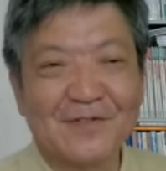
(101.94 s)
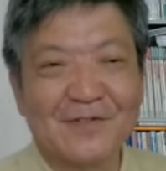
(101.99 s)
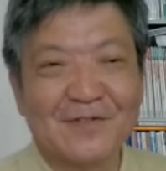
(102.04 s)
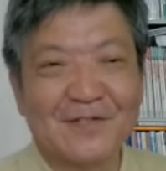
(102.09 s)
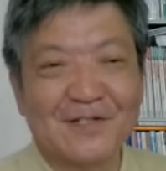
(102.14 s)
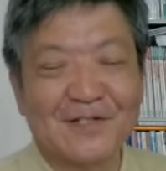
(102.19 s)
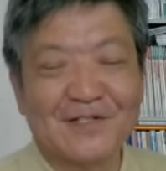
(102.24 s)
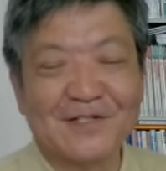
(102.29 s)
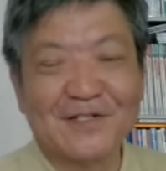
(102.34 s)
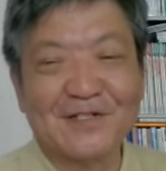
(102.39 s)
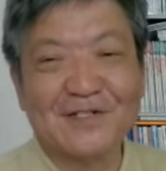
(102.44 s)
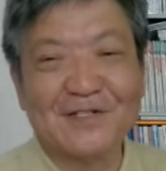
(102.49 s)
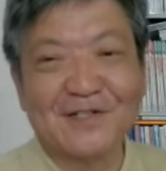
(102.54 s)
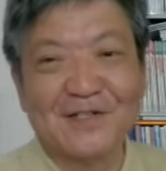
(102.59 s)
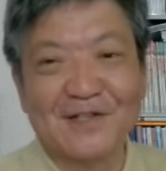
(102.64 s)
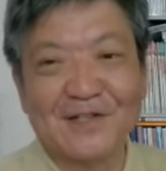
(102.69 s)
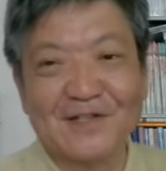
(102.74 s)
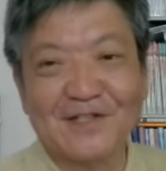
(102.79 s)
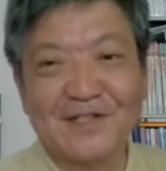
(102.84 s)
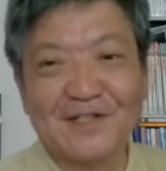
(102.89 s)
まあ、確かに
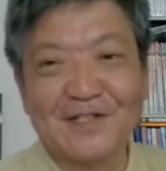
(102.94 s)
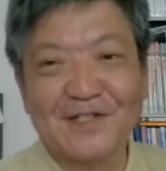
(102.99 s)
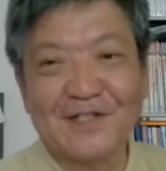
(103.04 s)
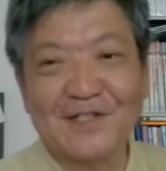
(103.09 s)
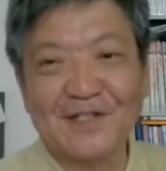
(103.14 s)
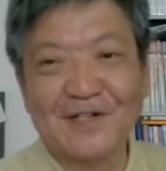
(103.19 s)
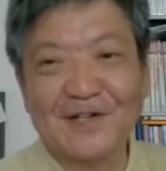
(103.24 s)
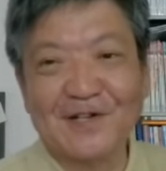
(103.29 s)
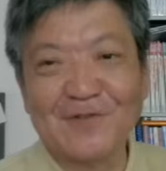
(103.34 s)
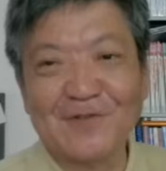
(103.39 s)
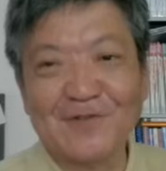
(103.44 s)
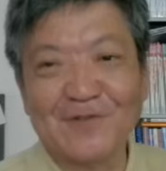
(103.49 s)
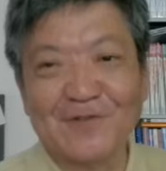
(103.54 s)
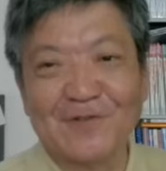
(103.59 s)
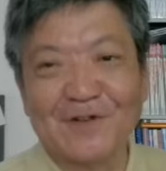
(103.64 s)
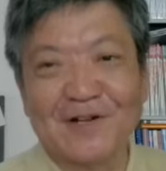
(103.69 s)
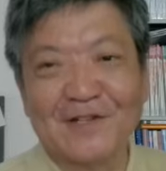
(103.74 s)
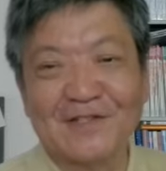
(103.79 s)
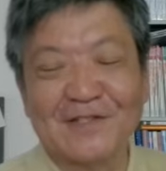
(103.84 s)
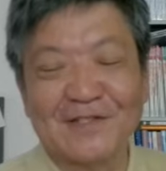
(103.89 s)
ね気に入らんこ
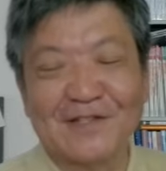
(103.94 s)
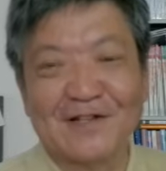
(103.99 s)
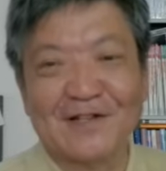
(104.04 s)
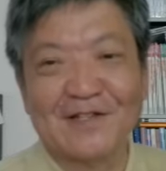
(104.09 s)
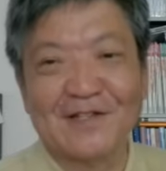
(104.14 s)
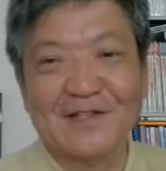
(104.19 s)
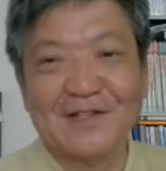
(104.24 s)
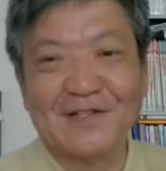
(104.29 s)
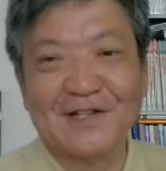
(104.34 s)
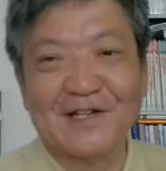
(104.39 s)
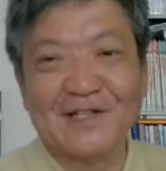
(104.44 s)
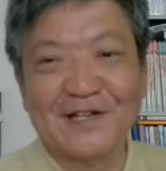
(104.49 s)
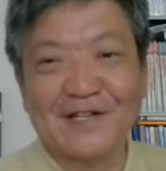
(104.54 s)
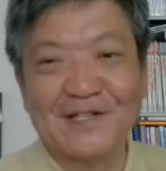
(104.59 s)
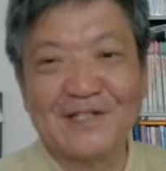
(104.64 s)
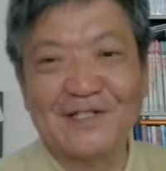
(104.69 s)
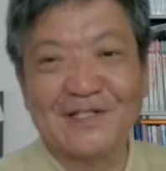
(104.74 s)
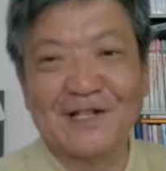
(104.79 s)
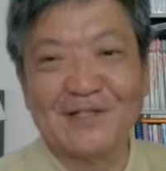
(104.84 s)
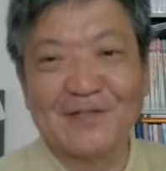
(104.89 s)
とがあったらねギャーギャー
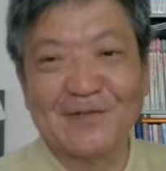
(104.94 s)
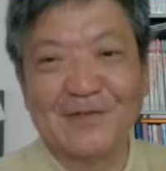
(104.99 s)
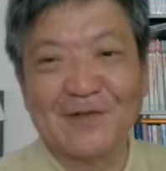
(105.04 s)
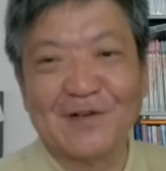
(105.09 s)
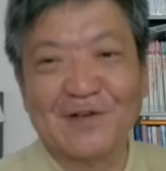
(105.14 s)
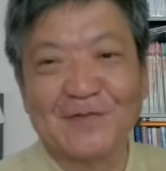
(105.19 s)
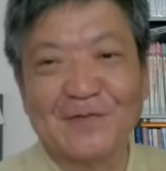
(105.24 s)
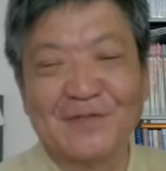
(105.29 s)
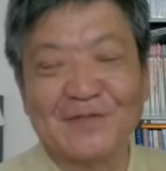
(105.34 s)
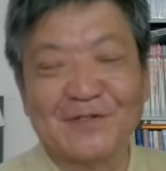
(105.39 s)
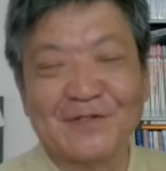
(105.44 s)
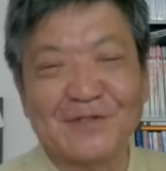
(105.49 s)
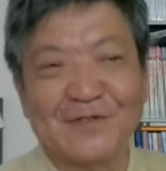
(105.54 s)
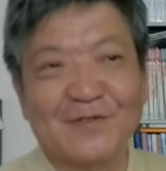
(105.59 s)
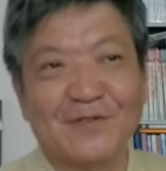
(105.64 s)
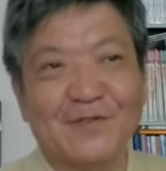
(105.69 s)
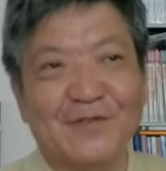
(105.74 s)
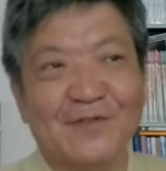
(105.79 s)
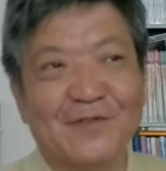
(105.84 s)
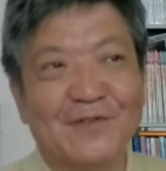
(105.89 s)
言いたいって分かりますけ
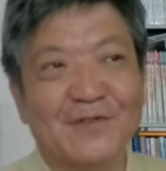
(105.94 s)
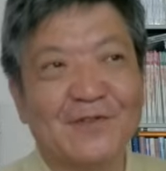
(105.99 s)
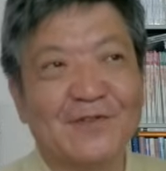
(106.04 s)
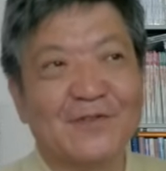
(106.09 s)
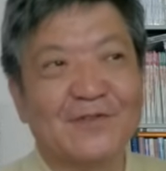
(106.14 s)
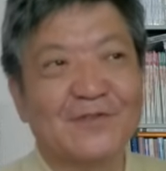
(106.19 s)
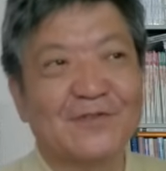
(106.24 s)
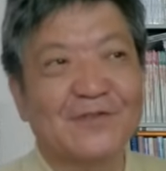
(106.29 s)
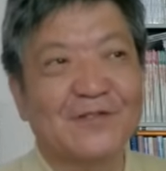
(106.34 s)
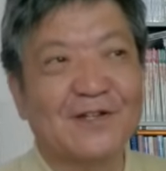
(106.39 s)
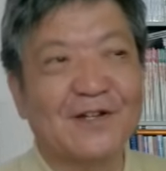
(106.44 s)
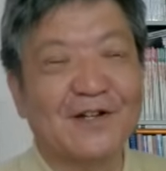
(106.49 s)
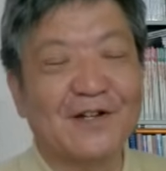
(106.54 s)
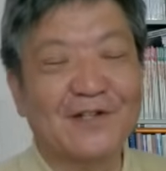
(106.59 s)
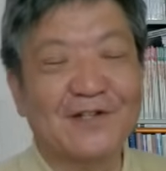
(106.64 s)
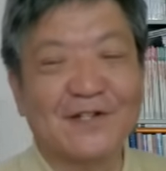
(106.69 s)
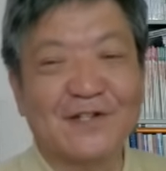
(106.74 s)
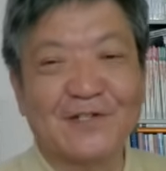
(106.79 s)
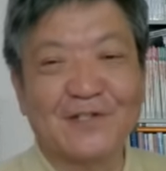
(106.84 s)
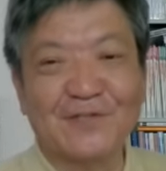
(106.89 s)
ど
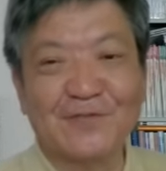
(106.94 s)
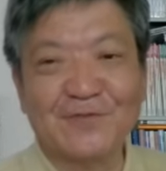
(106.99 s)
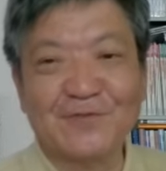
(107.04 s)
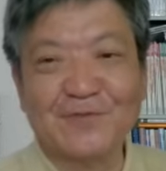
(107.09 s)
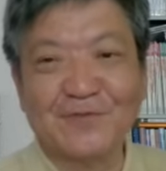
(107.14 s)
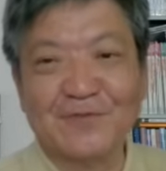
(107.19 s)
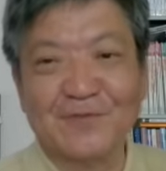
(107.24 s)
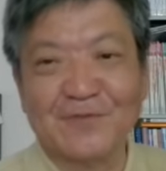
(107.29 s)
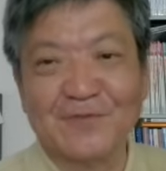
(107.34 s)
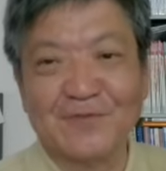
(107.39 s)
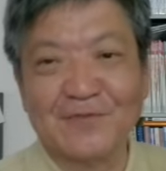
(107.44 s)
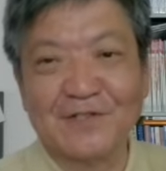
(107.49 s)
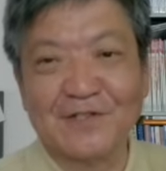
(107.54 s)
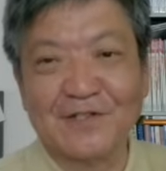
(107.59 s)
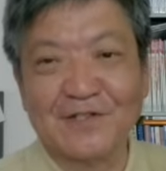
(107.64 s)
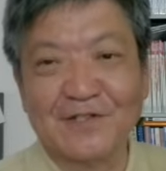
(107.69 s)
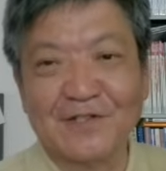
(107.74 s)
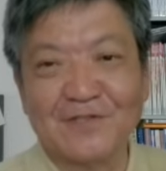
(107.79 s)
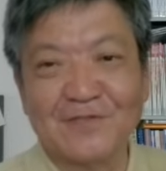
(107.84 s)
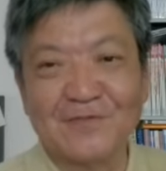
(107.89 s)
ギャーギャー言うことによっ
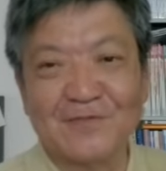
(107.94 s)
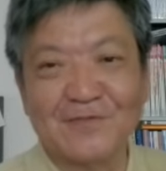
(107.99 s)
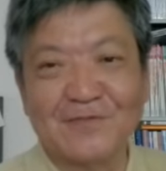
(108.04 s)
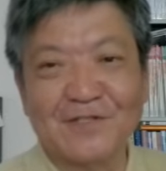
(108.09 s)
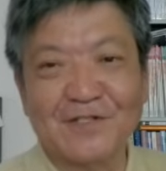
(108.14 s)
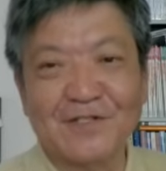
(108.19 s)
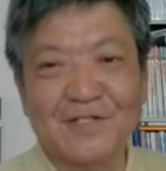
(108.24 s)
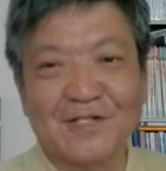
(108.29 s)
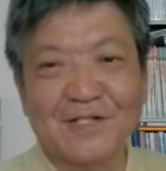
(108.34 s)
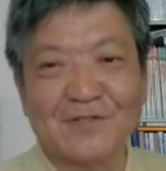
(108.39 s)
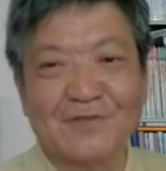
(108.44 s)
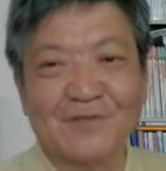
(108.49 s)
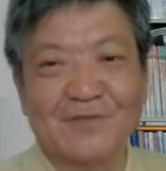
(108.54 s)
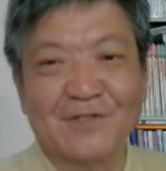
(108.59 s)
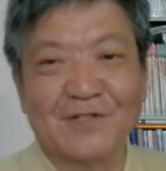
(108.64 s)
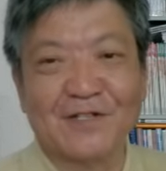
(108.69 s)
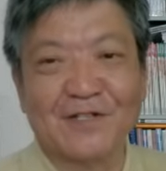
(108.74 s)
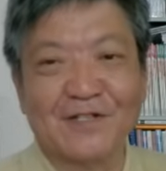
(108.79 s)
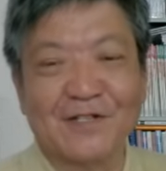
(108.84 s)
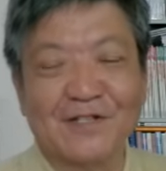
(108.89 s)
てねその記事が
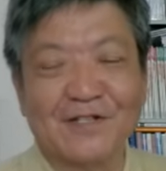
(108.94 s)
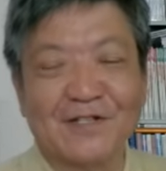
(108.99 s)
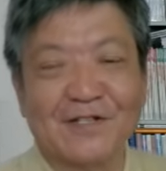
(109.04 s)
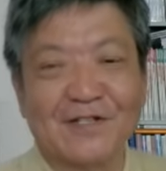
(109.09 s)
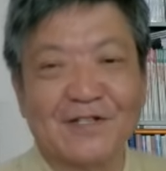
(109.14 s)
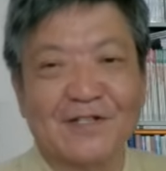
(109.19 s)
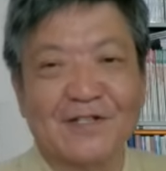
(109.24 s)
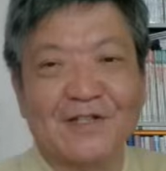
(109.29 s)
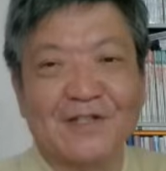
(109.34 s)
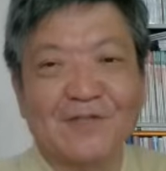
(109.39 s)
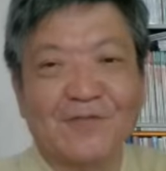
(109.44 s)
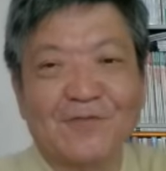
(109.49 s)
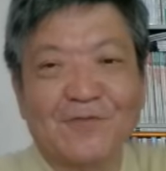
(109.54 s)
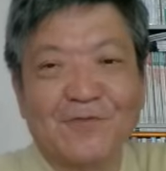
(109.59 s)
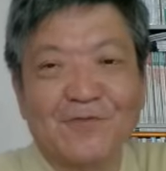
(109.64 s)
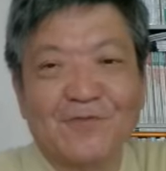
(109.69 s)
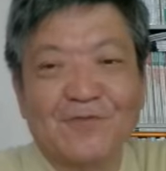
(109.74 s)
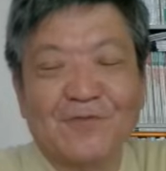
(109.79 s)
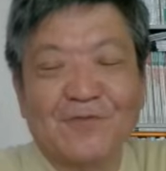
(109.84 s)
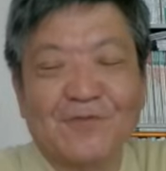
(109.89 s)
取り消されたり
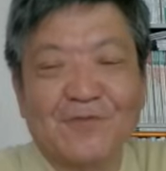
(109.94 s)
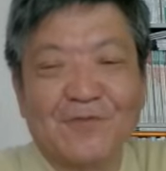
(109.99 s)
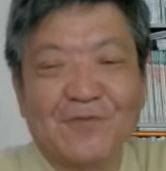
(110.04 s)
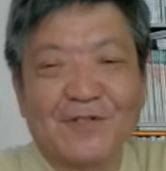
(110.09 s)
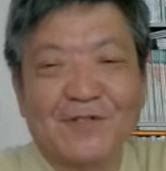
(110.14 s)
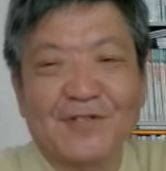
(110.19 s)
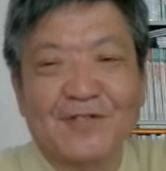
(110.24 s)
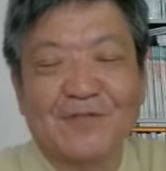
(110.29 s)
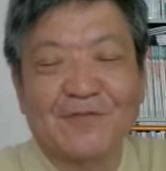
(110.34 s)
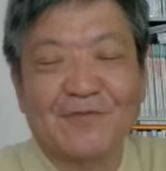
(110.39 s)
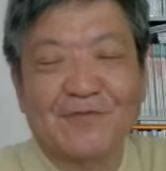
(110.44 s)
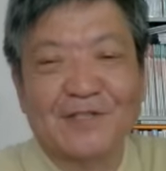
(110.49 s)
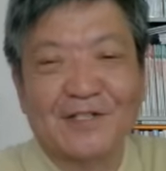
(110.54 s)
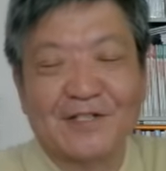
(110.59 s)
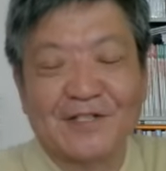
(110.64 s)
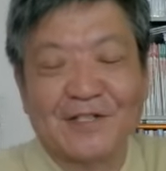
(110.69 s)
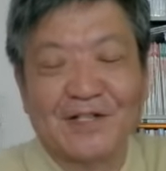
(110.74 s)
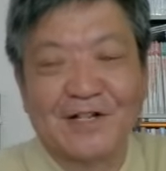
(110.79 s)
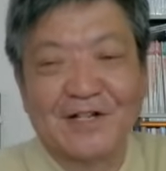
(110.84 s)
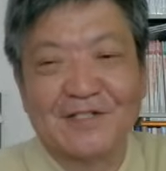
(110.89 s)
放送後にこう
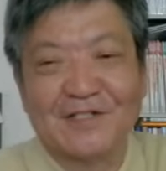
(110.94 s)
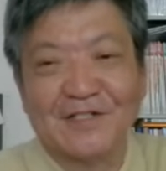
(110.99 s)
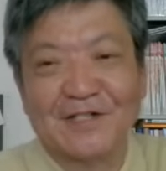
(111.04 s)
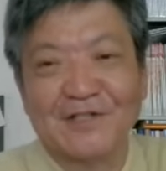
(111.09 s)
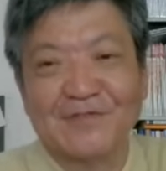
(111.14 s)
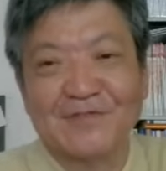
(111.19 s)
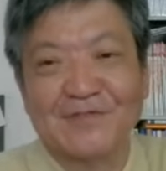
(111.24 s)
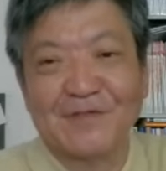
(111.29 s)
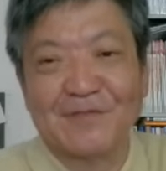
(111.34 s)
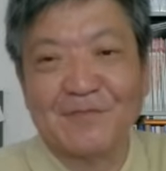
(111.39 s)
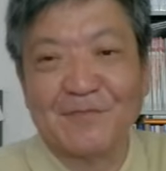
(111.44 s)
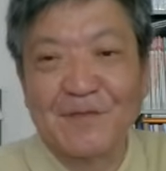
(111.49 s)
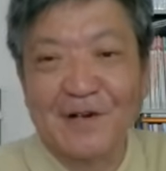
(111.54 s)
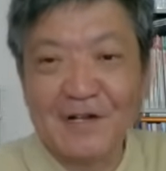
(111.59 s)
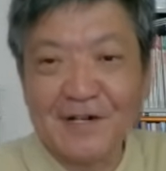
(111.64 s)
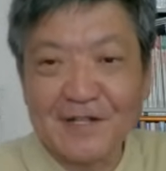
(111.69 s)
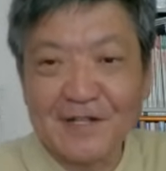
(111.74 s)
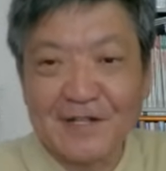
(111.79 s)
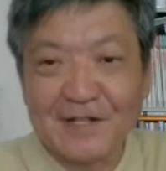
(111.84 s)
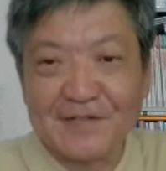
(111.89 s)
謝罪があったりするって
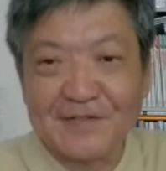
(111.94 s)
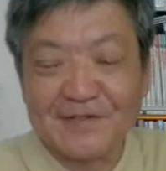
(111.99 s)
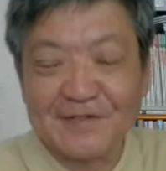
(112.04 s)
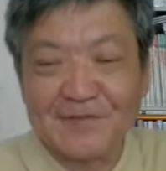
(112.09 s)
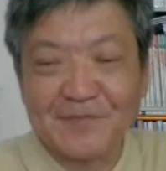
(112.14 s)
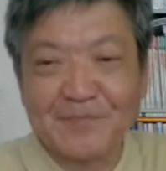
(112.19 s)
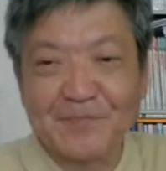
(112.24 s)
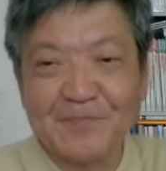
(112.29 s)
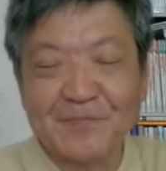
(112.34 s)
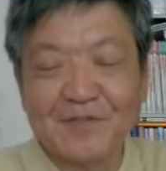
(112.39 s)
まれなんですよ